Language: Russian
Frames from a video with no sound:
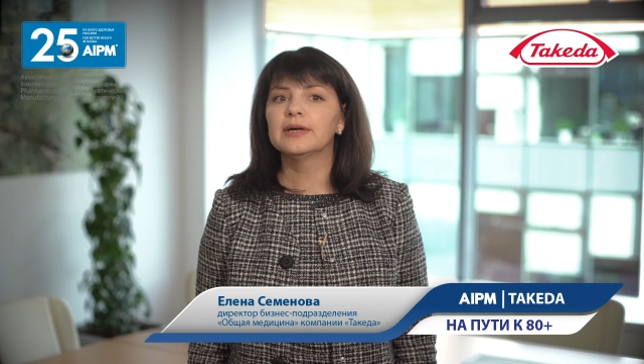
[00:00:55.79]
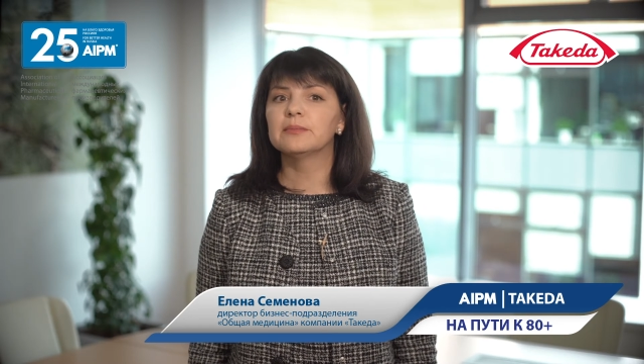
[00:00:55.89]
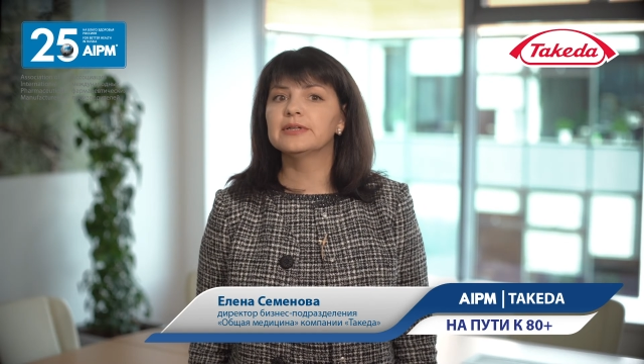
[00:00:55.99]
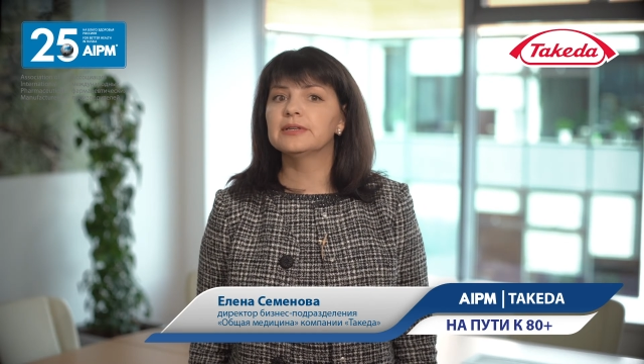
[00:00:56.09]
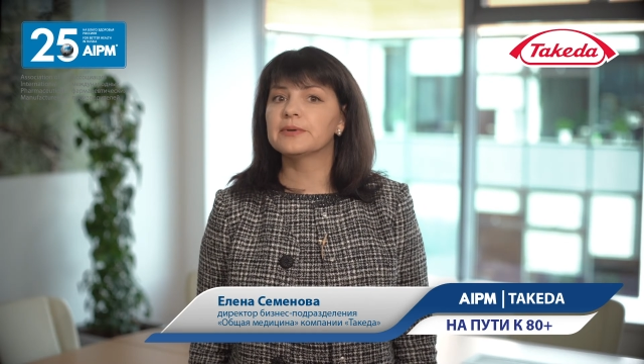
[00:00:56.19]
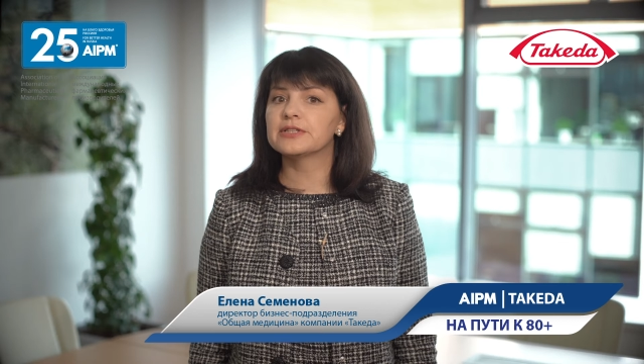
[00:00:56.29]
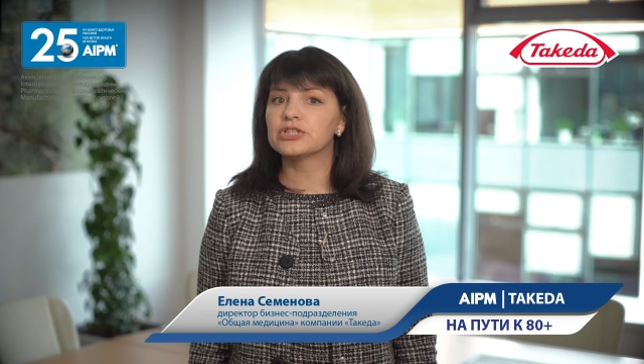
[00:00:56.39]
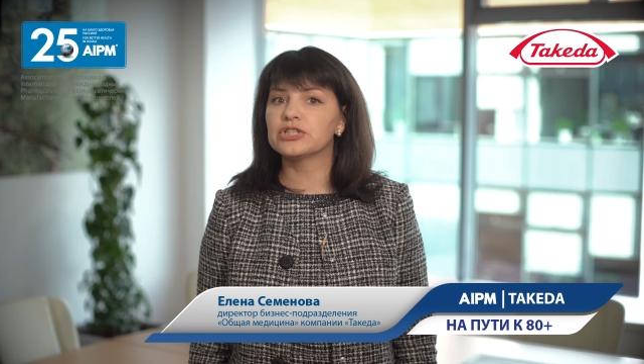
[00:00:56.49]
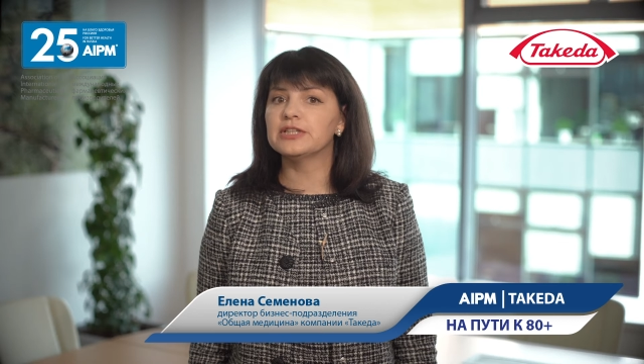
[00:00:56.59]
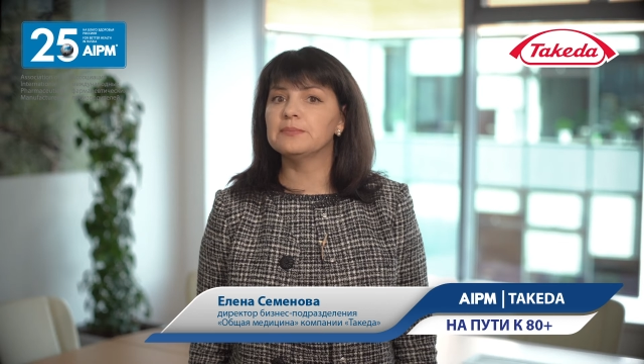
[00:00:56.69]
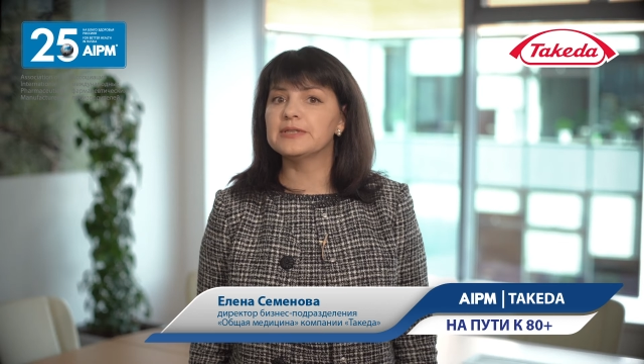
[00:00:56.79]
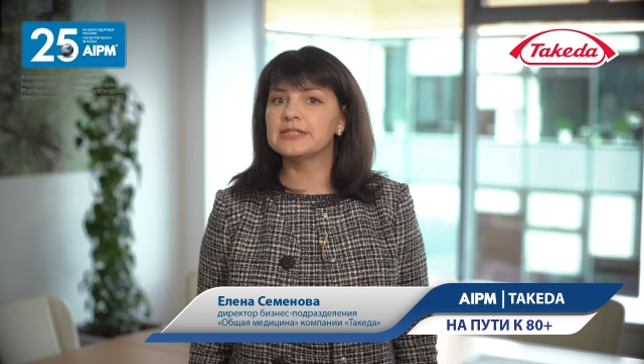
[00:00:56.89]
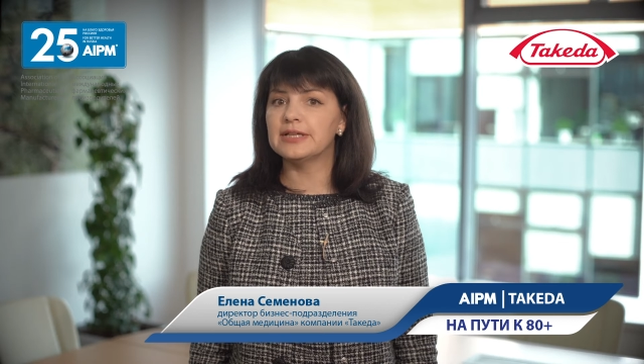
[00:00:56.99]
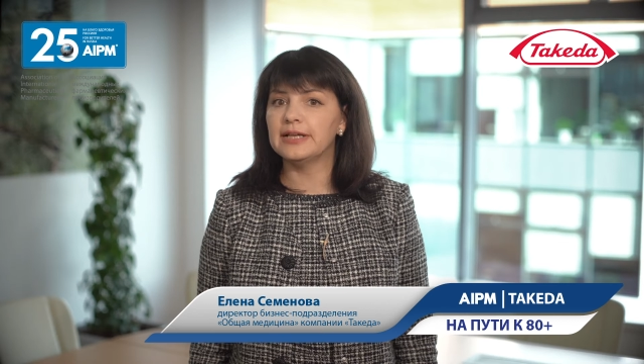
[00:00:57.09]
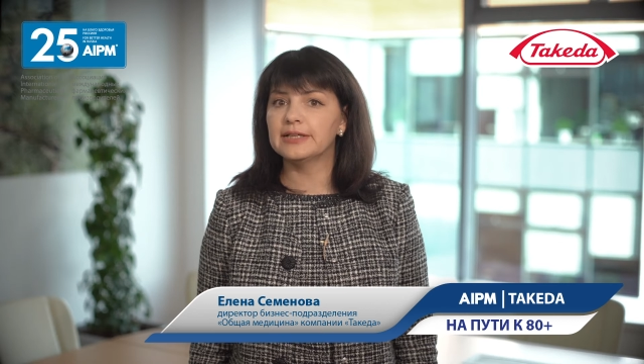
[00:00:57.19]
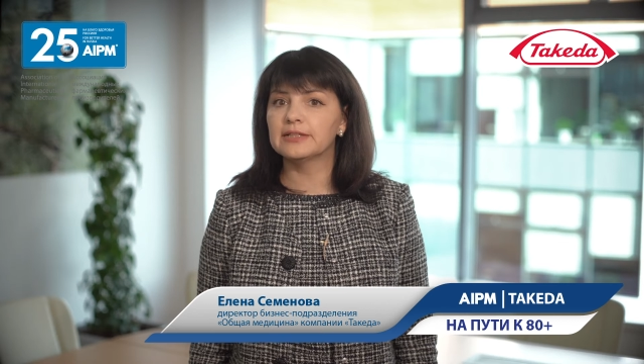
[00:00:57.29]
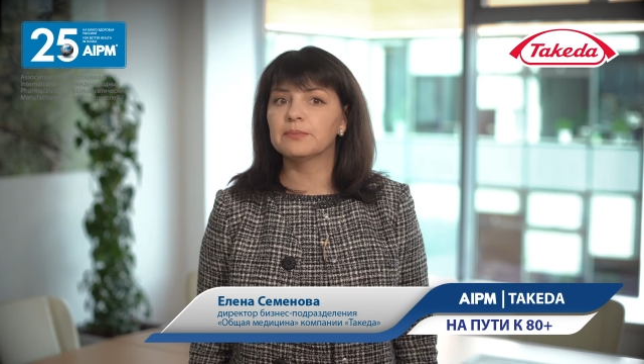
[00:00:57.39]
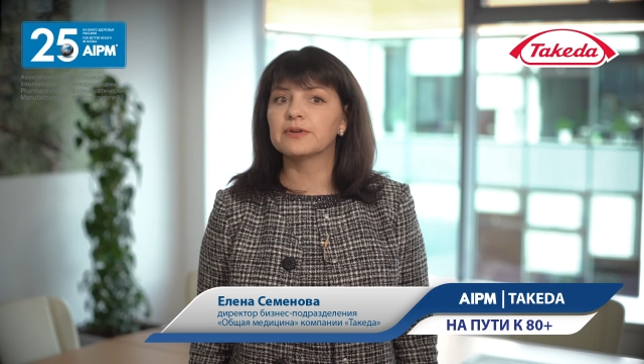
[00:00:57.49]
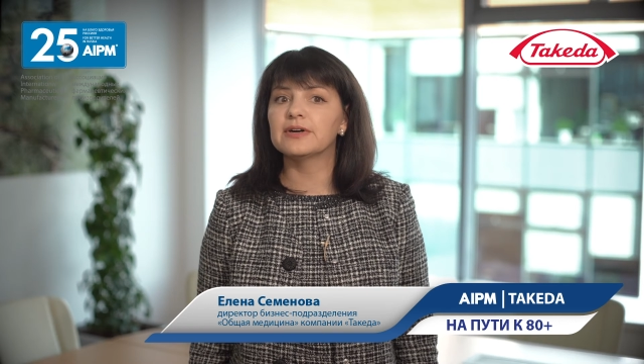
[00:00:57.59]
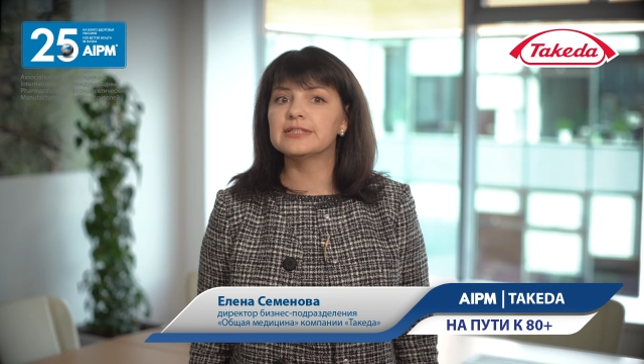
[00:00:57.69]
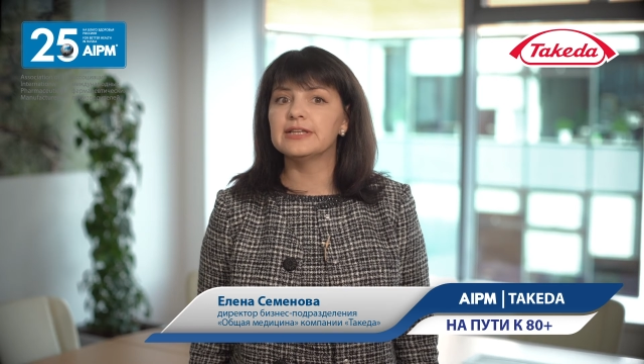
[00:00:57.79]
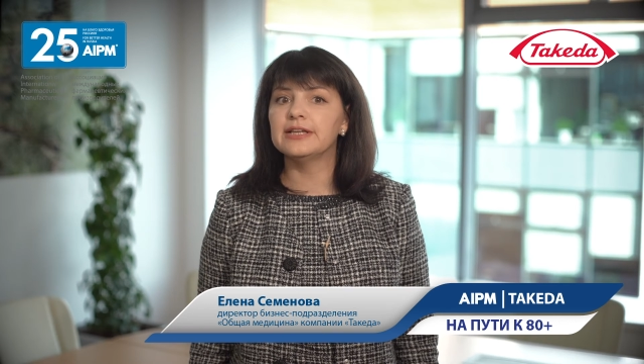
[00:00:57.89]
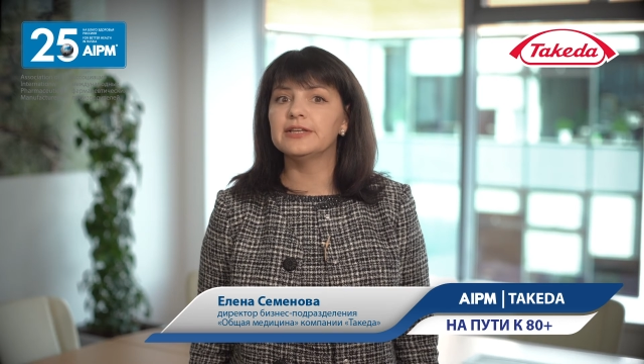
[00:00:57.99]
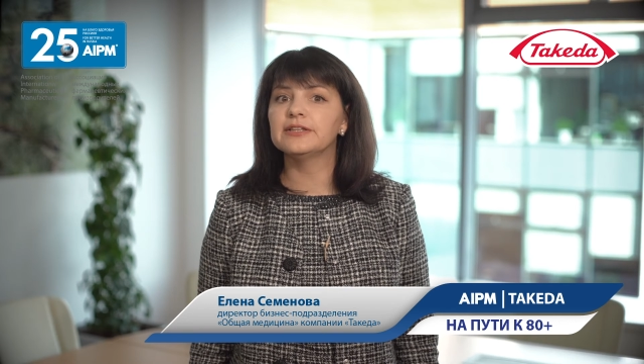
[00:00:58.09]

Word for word: мы на протяжении пяти лет проводили